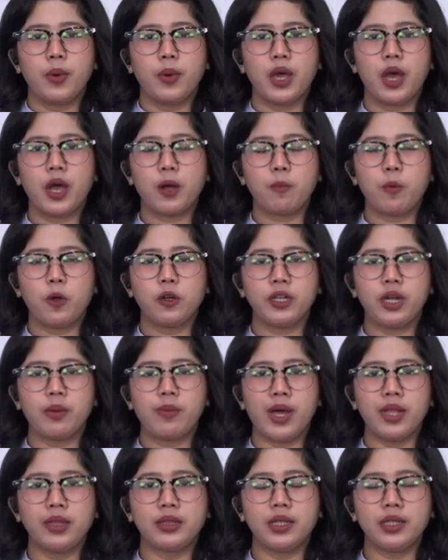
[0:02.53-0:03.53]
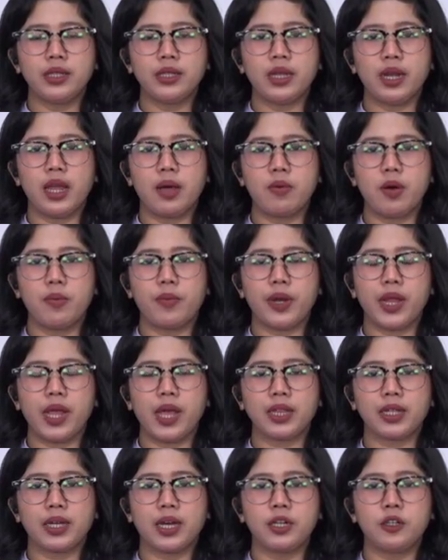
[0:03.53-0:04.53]
Pihak Polda Banten telah
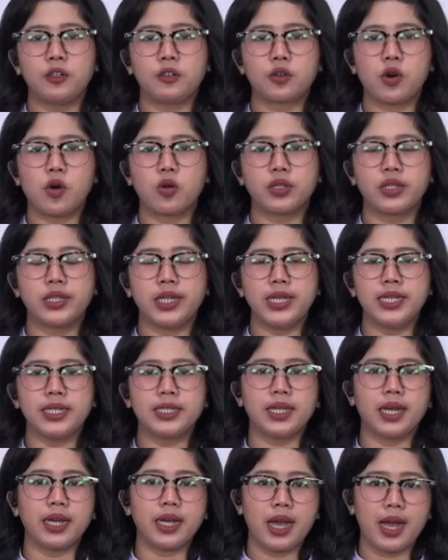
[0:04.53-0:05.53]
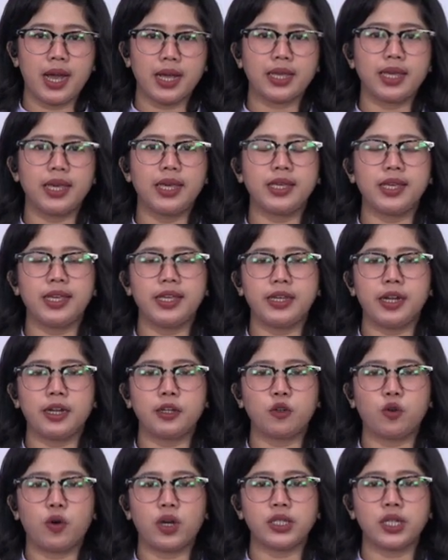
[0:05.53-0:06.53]
memperingatkan Rozi Zai Hakiki
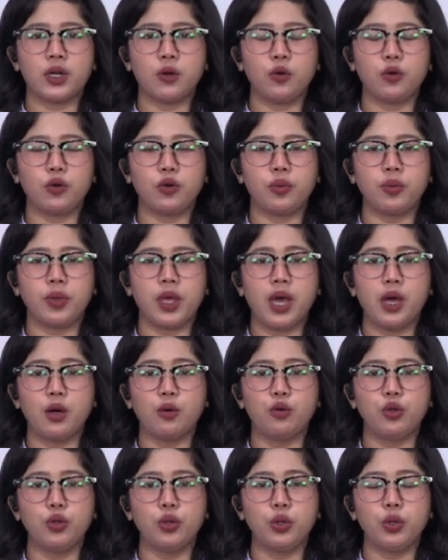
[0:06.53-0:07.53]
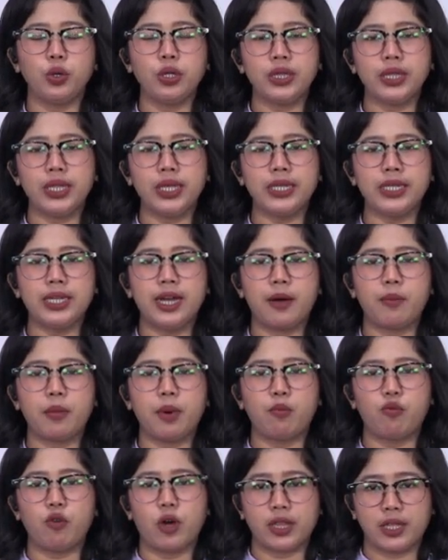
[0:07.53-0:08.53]
dan kuasa hukumnya untuk tidak
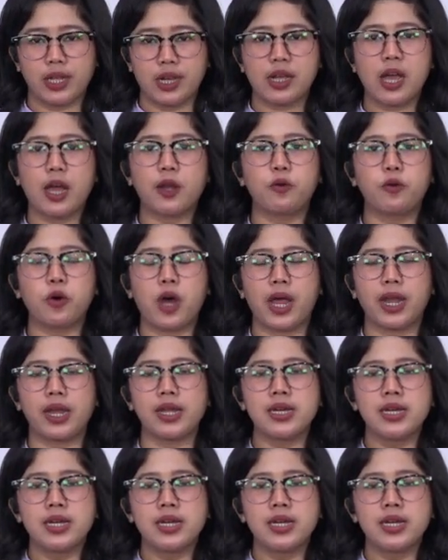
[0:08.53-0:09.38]
membuat kegaduhan.